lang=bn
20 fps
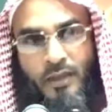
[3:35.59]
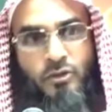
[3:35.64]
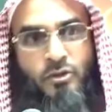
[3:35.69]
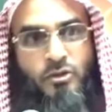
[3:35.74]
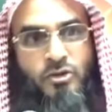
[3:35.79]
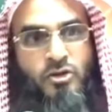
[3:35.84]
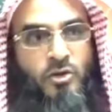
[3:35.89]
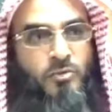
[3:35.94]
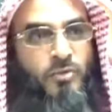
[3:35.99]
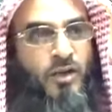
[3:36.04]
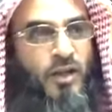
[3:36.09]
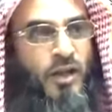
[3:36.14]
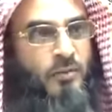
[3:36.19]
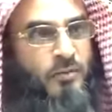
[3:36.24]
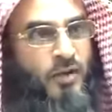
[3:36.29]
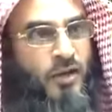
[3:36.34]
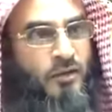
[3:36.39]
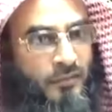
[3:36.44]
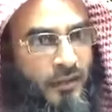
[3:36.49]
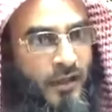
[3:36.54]
কিছু সময়
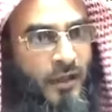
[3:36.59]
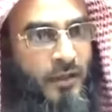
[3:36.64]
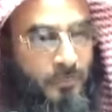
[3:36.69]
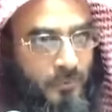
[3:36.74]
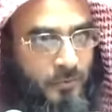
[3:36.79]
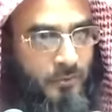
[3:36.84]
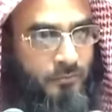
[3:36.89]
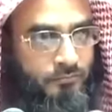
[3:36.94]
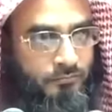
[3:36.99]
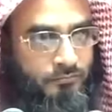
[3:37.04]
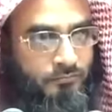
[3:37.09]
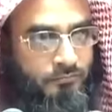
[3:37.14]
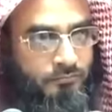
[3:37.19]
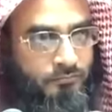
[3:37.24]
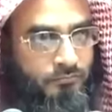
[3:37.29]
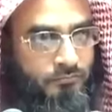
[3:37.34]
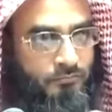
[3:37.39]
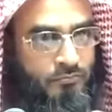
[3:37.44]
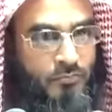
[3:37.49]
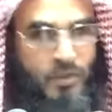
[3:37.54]
আমরা থাকব
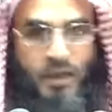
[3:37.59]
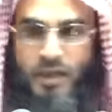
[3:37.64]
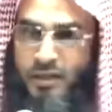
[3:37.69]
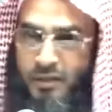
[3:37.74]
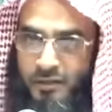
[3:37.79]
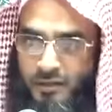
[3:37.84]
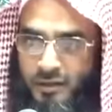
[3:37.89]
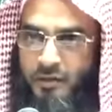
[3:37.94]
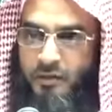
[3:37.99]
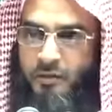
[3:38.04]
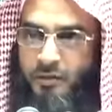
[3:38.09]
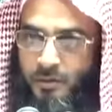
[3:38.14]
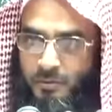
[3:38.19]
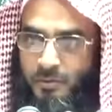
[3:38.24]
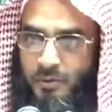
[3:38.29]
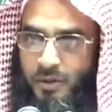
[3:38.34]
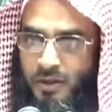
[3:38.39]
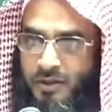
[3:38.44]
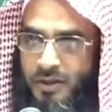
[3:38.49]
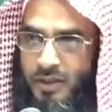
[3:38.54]
মাটিতে
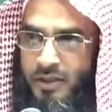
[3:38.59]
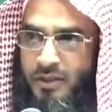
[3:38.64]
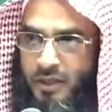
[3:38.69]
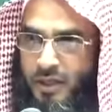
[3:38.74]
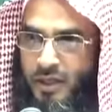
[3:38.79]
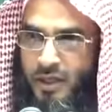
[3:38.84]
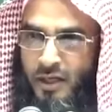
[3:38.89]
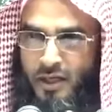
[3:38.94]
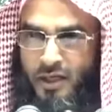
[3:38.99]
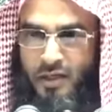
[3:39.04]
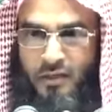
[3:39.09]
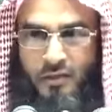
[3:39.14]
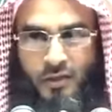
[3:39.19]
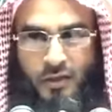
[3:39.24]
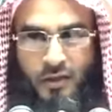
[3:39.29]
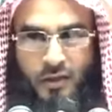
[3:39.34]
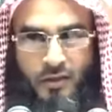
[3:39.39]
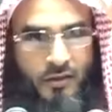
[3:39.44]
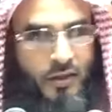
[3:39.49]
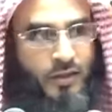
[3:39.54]
কবরে যে যেখানে
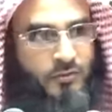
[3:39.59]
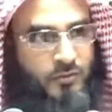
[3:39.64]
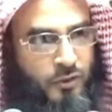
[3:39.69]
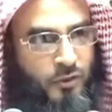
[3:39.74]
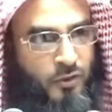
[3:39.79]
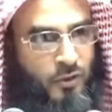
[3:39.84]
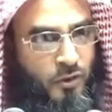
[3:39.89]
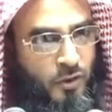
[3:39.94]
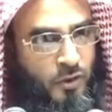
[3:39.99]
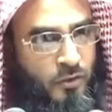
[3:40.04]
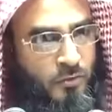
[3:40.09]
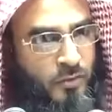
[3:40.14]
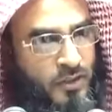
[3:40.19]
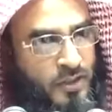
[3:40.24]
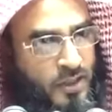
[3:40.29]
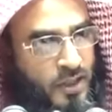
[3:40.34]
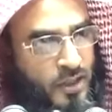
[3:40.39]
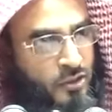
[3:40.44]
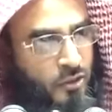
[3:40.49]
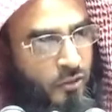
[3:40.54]
দাফন হইলো বা
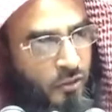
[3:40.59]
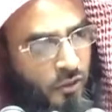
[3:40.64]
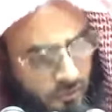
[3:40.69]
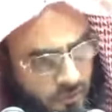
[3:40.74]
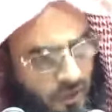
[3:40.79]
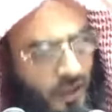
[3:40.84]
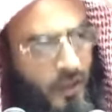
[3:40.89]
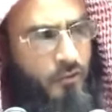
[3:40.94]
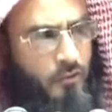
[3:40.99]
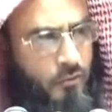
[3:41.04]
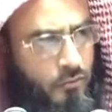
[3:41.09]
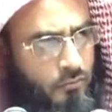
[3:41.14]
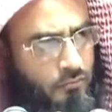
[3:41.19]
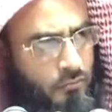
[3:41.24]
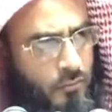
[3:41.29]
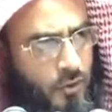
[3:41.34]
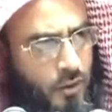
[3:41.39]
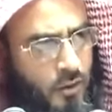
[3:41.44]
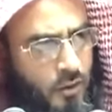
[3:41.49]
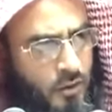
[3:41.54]
শেষ হইলো থাকলো
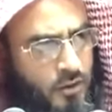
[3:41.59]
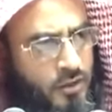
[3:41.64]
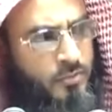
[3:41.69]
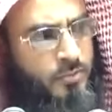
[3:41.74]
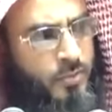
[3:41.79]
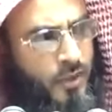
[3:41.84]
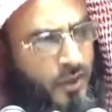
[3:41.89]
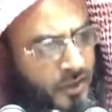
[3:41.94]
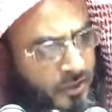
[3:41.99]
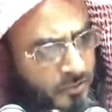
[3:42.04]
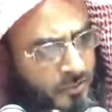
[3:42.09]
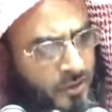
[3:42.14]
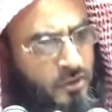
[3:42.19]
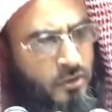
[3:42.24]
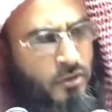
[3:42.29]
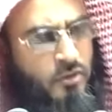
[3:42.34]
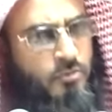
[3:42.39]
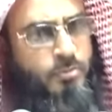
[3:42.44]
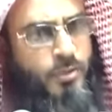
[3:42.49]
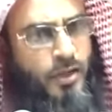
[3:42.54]
যে পানিতে
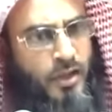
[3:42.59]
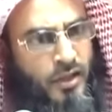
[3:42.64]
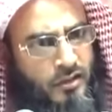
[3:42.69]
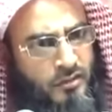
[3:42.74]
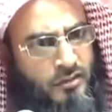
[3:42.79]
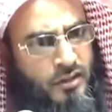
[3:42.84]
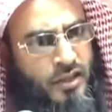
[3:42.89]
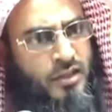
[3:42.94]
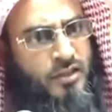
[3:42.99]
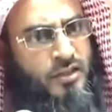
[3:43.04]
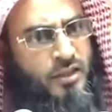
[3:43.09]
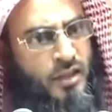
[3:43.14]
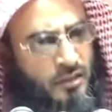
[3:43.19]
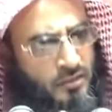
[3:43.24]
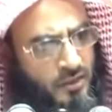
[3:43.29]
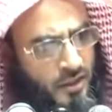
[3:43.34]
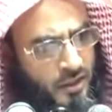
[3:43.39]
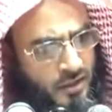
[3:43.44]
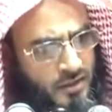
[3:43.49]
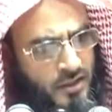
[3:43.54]
ভাসলো পানিতে যে
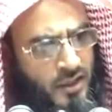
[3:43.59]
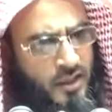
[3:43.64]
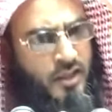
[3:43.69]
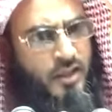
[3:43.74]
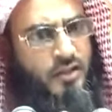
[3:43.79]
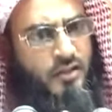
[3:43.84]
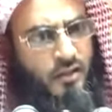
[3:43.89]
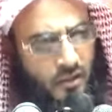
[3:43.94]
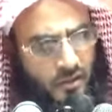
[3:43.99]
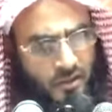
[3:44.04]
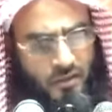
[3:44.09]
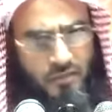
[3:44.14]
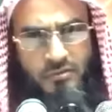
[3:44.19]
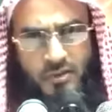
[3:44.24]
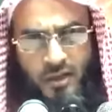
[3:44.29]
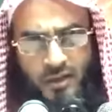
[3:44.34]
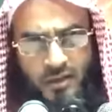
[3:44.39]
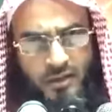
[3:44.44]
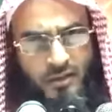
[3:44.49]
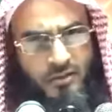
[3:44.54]
যাকে জ্বালিয়ে দেওয়া হইলো
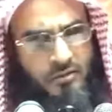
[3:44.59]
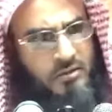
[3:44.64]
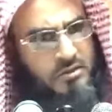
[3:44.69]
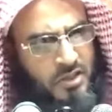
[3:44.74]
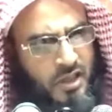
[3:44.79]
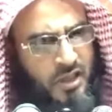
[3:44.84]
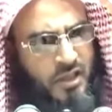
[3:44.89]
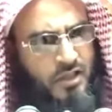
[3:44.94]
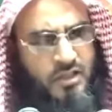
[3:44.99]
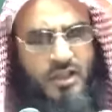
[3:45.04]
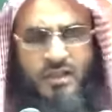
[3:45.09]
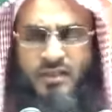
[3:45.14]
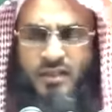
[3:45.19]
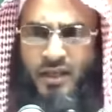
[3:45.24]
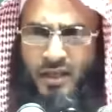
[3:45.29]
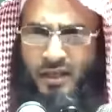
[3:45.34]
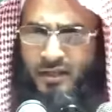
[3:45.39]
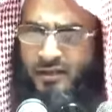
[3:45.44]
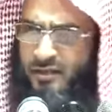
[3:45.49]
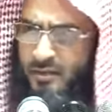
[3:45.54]
জ্বালিয়ে দিয়ে যে
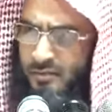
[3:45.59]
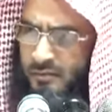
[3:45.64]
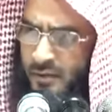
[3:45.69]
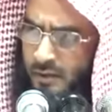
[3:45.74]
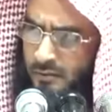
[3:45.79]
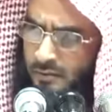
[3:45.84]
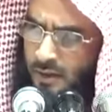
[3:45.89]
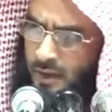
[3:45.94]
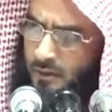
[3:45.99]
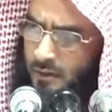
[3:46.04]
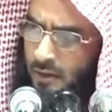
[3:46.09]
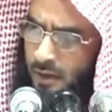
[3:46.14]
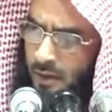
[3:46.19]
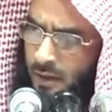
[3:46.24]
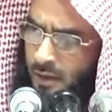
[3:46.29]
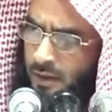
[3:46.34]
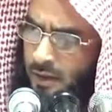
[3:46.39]
যেখানে যে যার